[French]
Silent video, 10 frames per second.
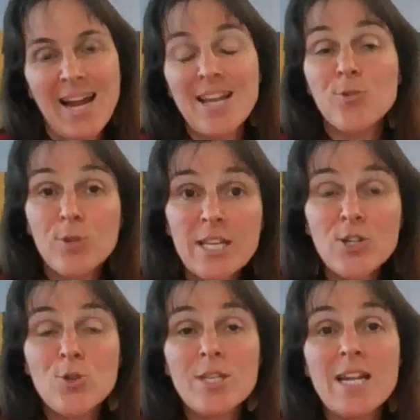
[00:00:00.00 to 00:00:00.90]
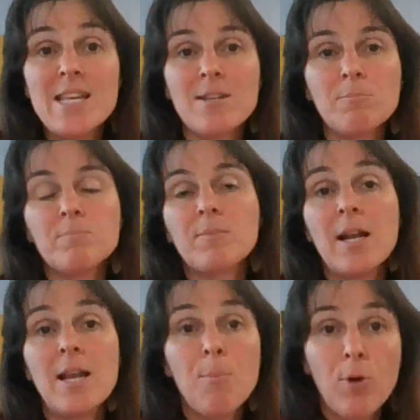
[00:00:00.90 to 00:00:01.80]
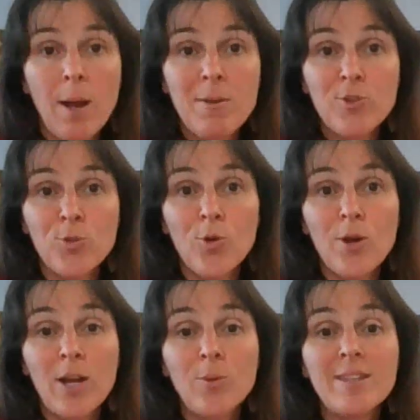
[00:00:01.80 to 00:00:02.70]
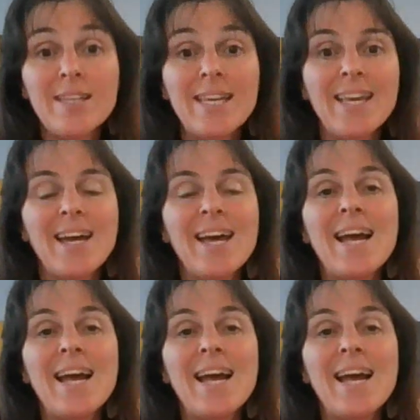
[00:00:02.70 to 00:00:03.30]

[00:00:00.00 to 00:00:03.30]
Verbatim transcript: Les outils que j'utilise, la programmation neurolinguistique,